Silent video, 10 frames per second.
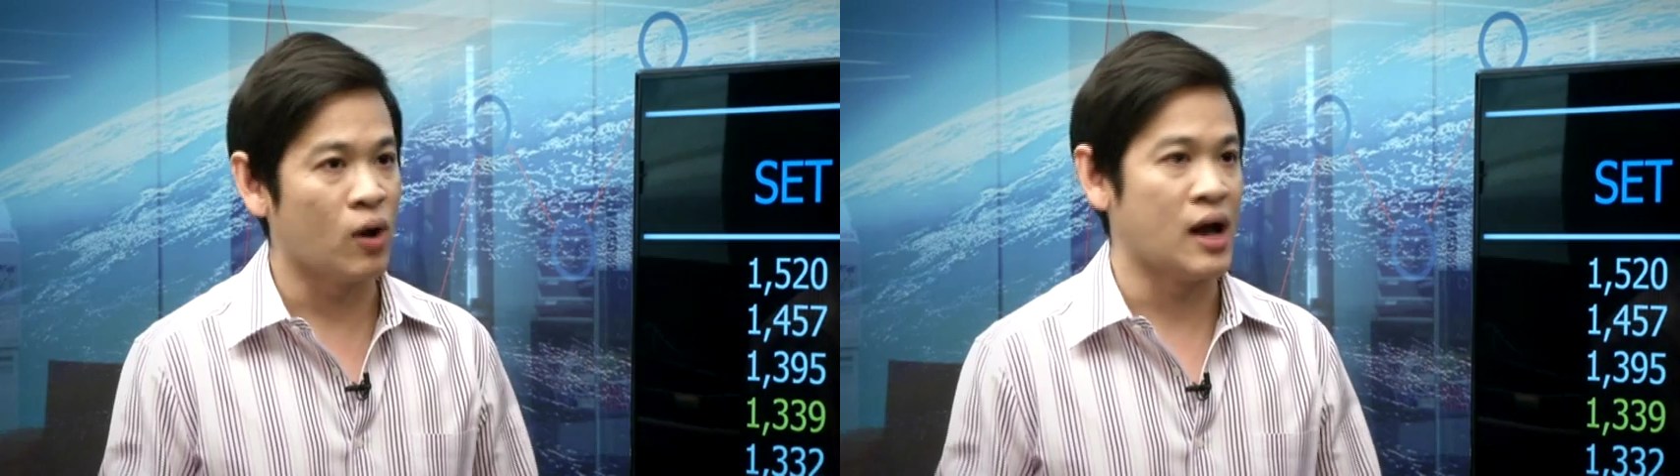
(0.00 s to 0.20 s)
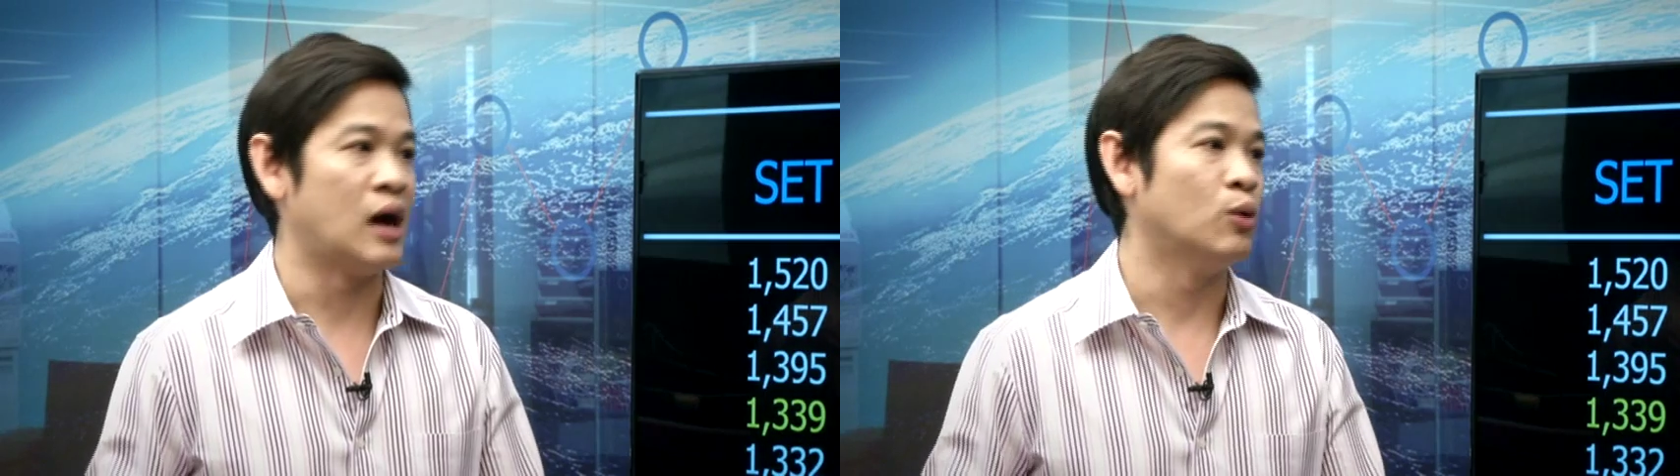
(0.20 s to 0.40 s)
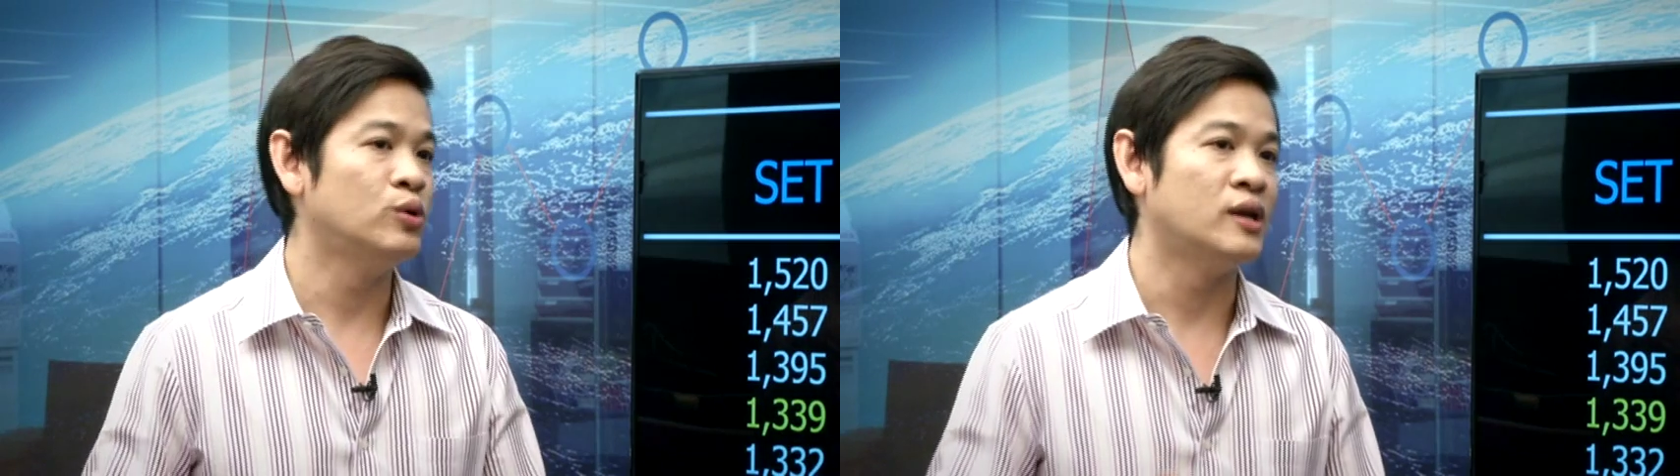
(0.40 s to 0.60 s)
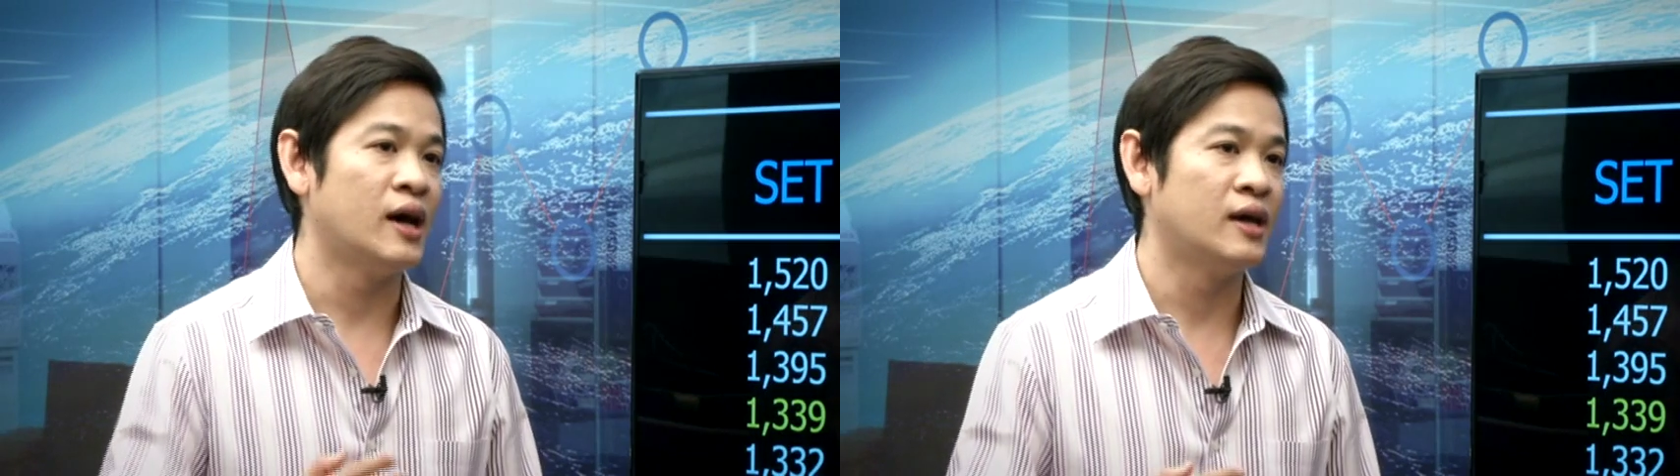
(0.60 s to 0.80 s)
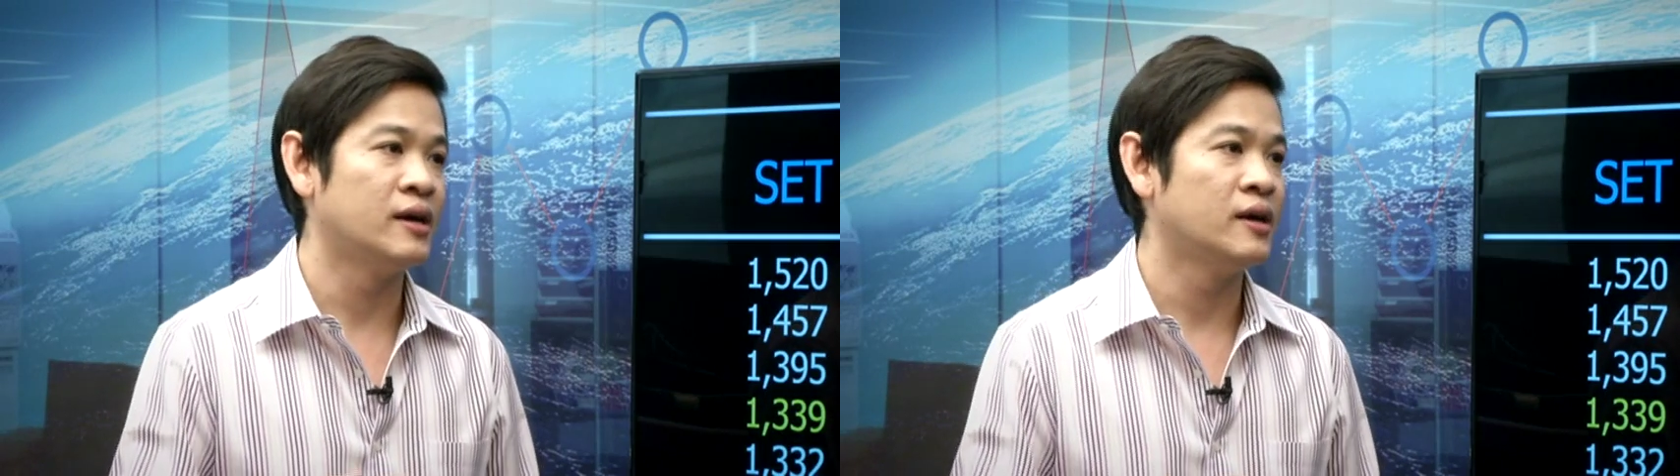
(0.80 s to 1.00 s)
มองหาหุ้น
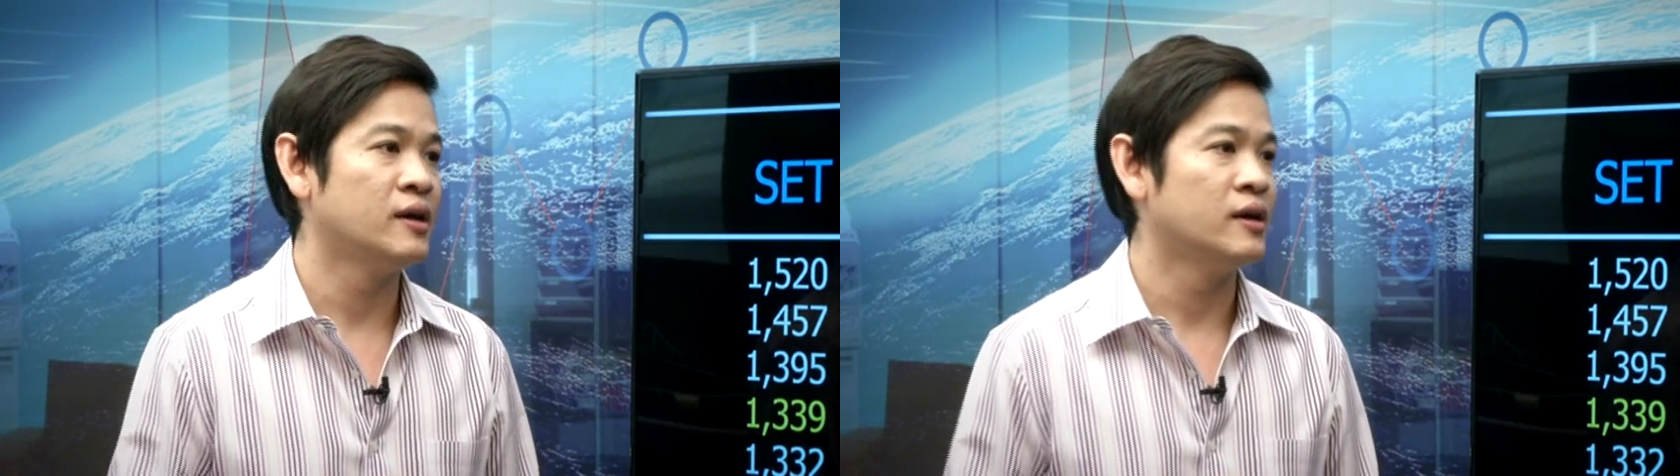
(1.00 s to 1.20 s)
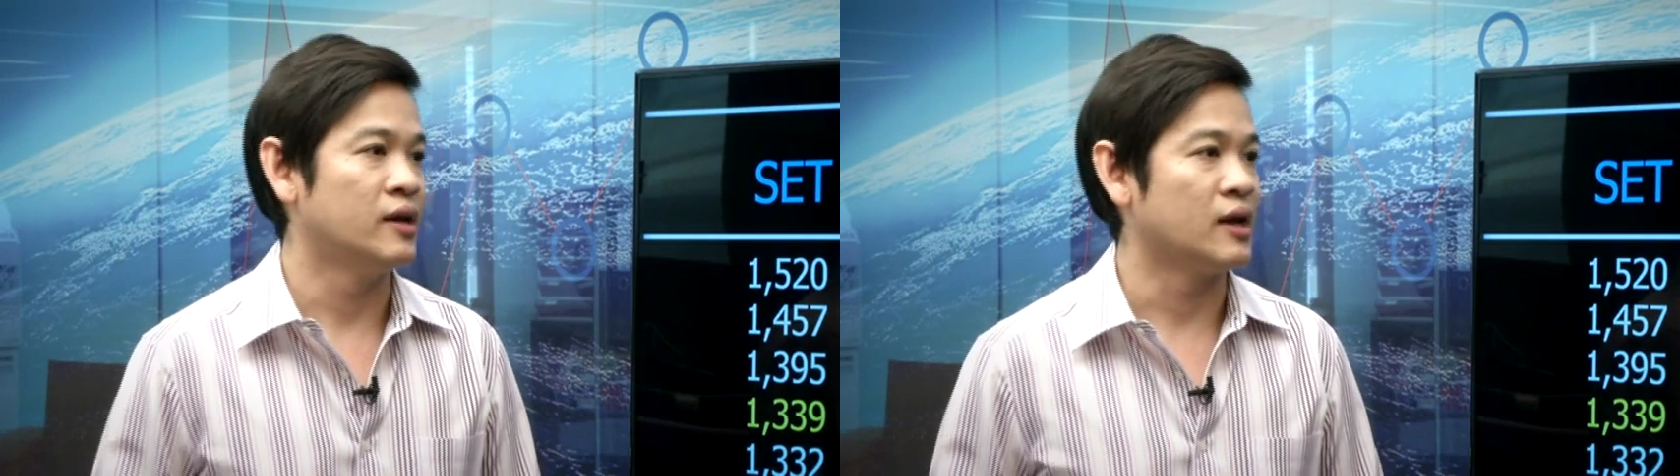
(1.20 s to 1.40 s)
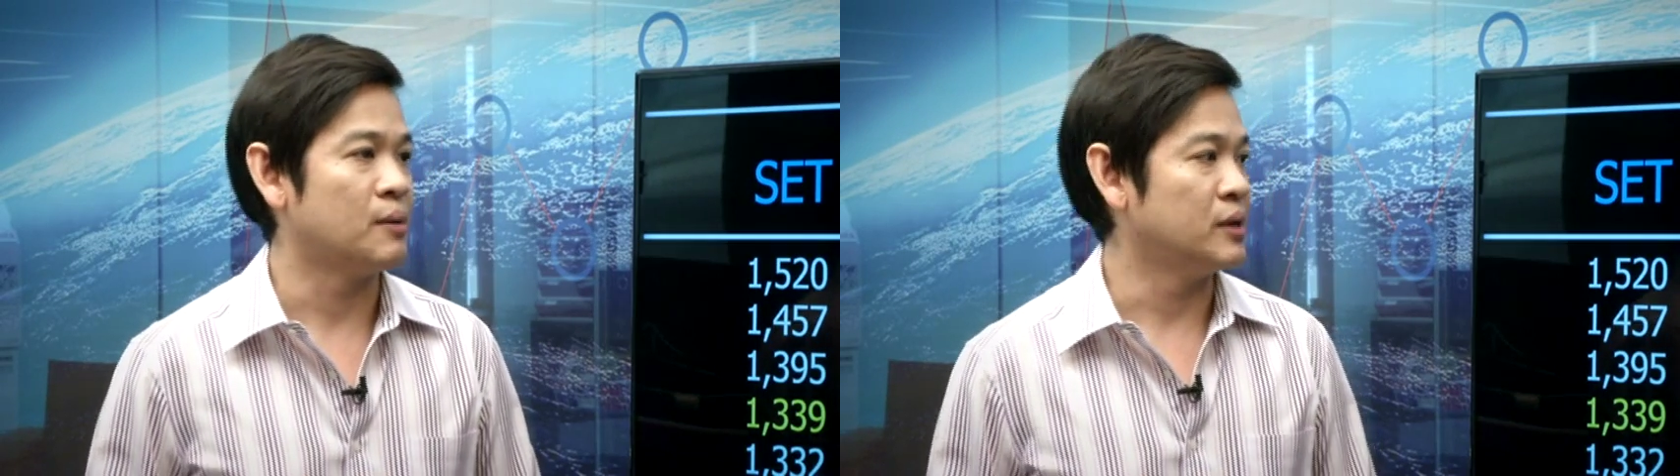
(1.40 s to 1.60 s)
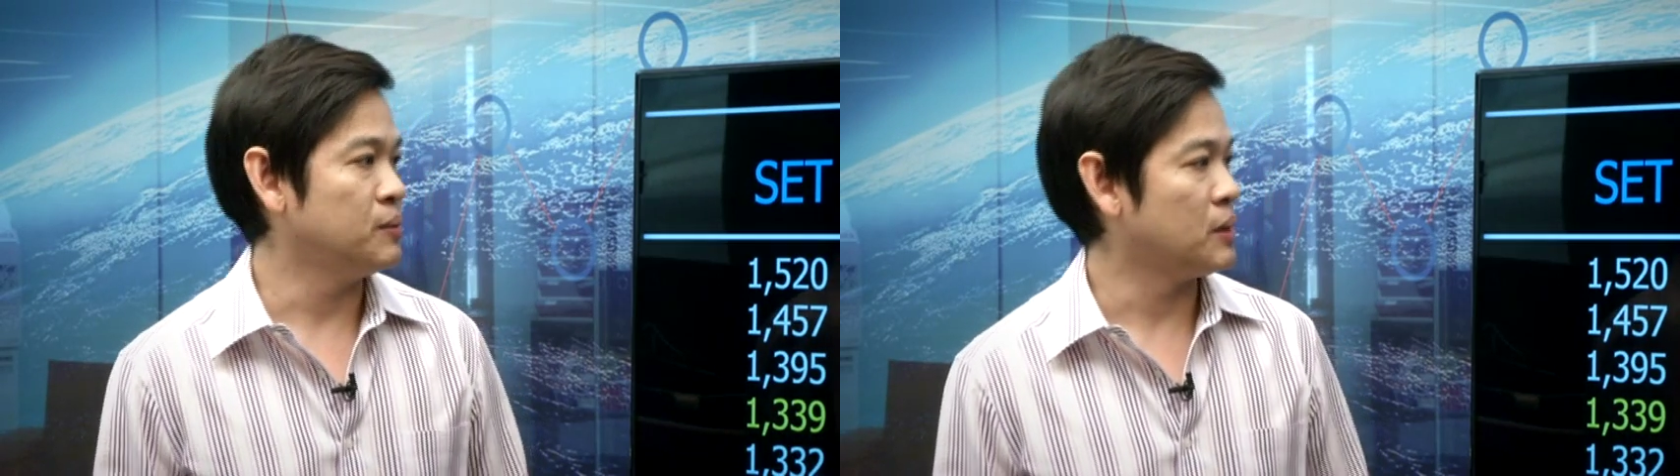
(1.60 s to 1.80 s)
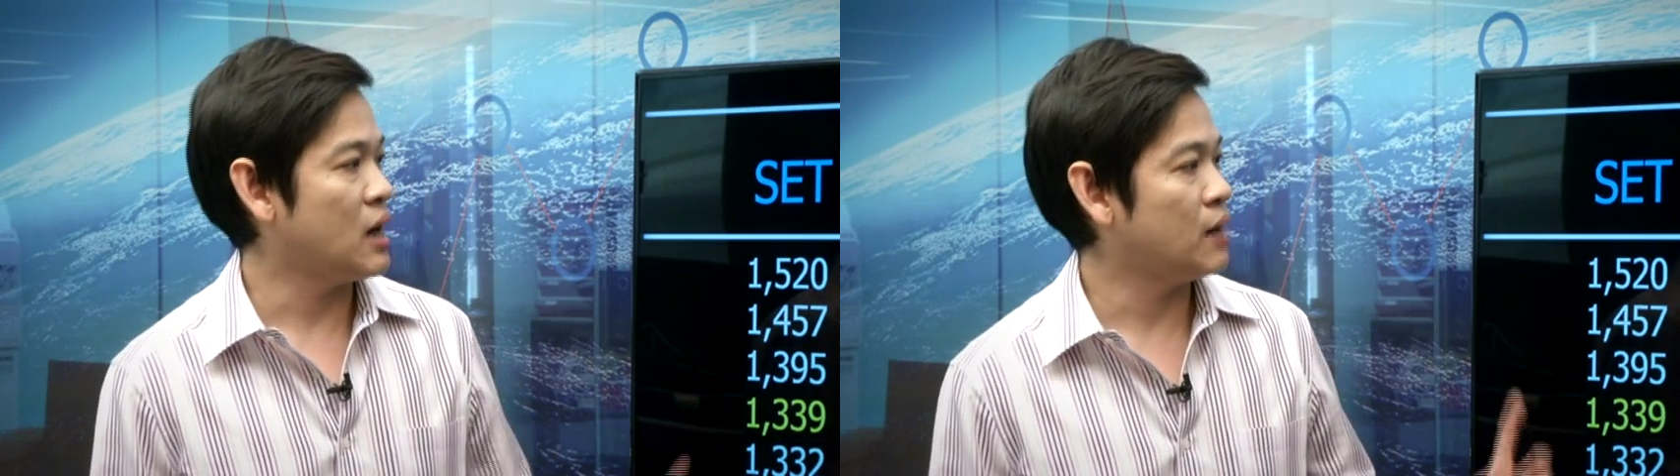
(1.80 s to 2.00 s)
ละนะครับอันนี้เป็น